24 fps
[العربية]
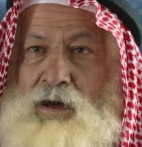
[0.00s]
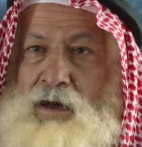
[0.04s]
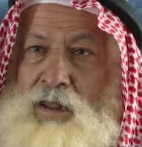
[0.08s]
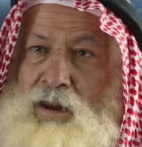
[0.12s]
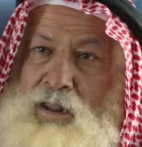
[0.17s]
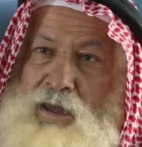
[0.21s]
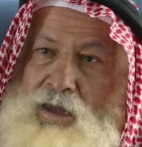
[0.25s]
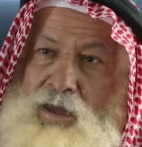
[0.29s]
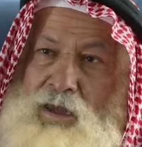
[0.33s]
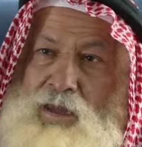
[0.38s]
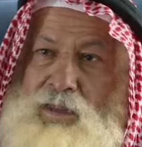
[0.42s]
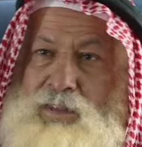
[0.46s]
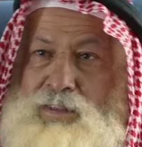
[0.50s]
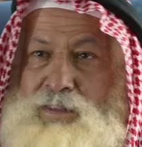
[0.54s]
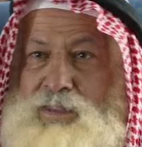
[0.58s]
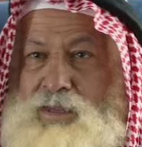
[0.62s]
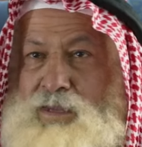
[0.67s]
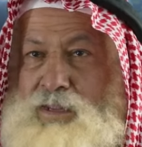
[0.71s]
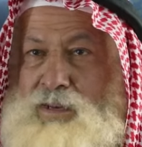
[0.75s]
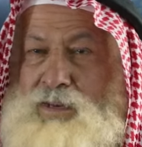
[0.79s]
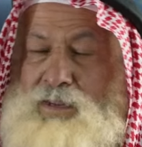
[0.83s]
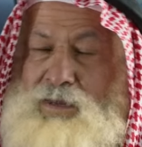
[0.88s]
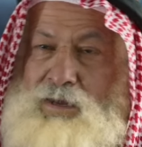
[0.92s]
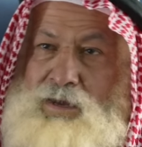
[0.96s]
والله
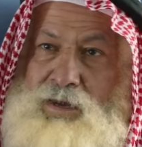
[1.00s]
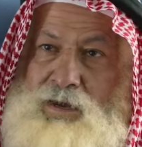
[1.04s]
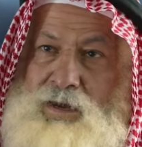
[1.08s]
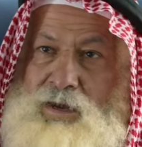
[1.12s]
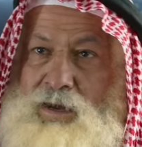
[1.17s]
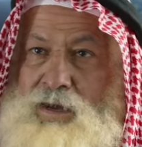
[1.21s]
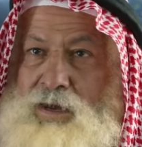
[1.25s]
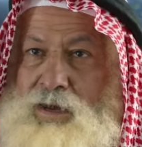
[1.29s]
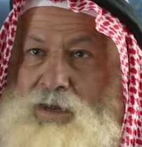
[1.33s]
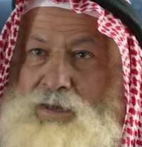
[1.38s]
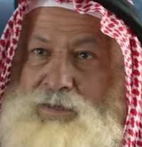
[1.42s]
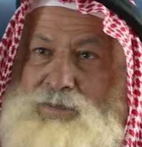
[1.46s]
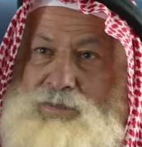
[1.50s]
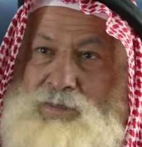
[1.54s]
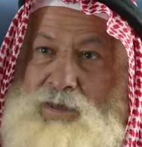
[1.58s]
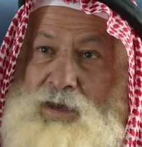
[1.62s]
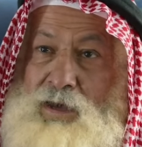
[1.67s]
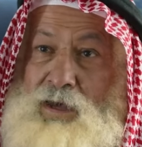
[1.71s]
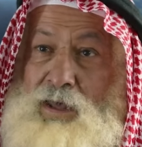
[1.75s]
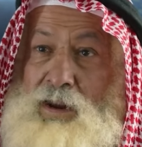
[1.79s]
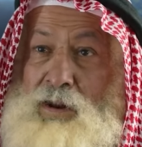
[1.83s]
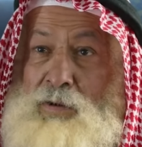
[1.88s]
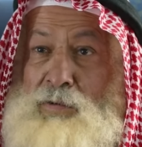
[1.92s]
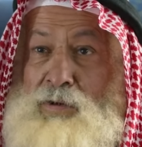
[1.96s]
الدنيا
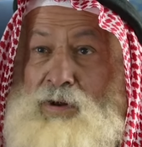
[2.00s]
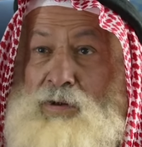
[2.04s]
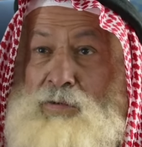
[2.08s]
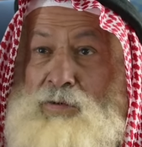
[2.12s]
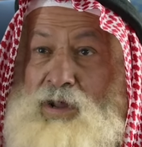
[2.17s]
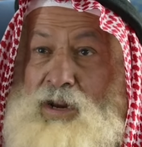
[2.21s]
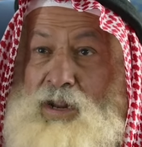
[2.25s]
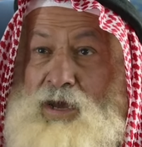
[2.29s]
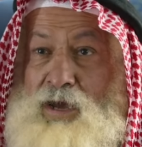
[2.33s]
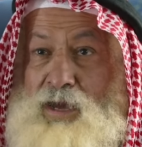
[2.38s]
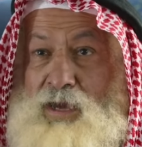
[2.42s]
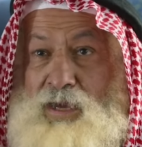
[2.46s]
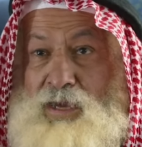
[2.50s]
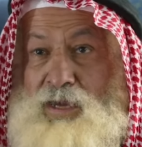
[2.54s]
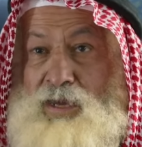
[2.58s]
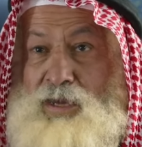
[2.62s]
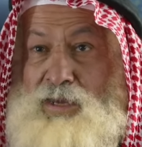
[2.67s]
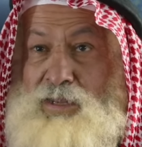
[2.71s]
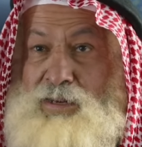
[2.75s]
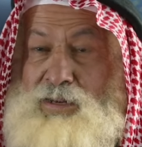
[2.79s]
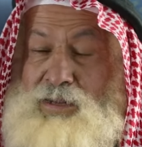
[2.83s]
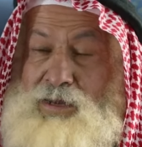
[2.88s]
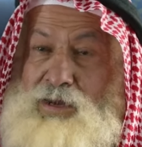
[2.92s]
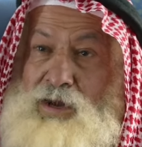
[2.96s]
صاروا
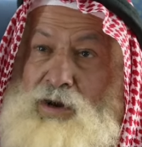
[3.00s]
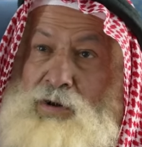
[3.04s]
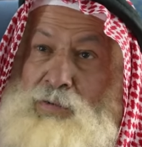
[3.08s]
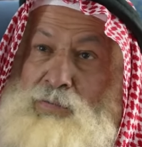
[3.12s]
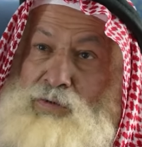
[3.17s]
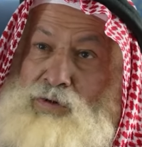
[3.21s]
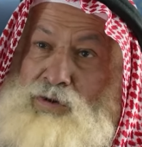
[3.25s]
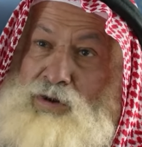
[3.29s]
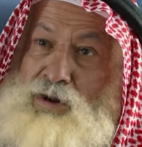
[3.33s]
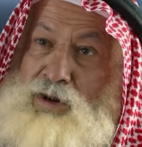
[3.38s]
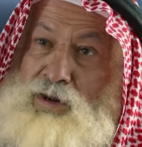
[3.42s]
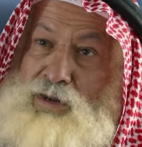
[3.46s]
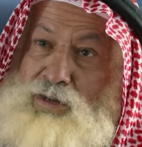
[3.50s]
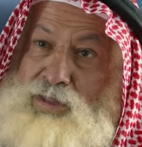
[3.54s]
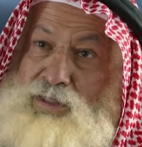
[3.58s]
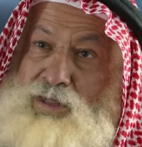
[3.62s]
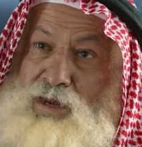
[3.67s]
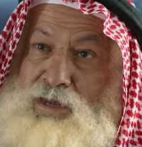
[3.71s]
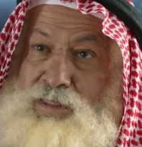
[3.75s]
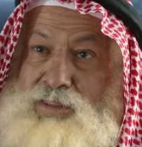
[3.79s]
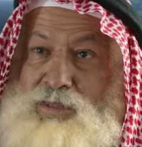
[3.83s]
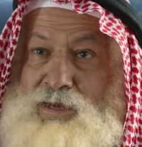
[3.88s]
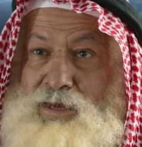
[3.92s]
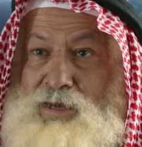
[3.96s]
الورائين يقومون
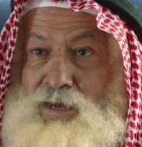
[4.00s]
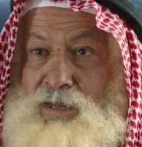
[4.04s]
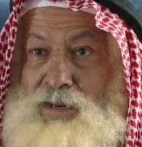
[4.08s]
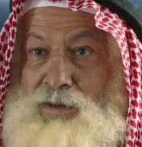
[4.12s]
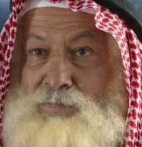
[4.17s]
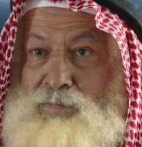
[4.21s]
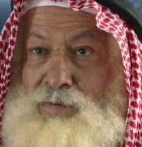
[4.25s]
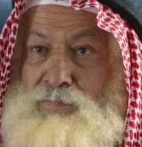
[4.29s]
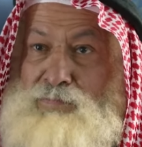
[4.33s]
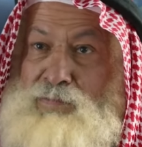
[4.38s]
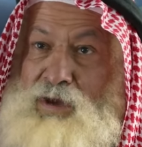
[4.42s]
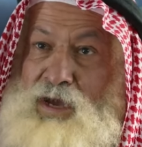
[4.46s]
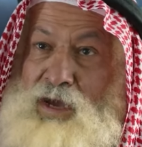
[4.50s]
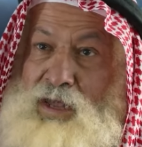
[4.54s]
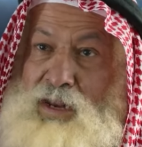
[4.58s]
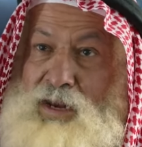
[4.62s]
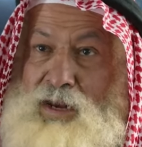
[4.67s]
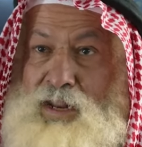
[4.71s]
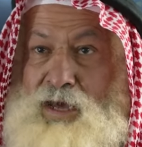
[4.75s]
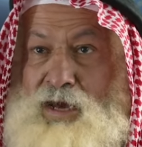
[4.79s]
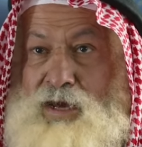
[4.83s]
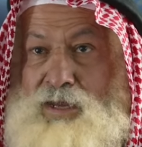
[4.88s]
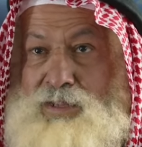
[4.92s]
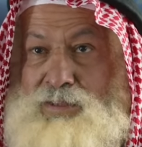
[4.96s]
الرجاجيل من
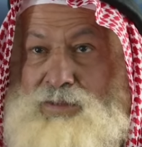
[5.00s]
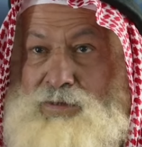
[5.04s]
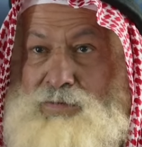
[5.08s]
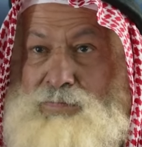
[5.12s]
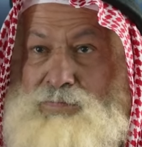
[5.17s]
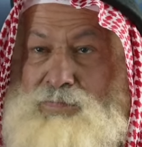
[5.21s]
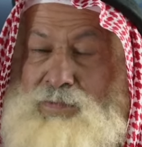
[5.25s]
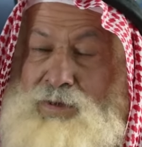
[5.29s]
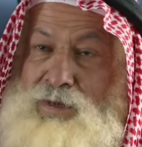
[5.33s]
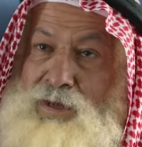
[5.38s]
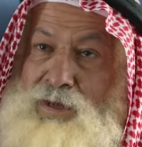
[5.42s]
محلاتهم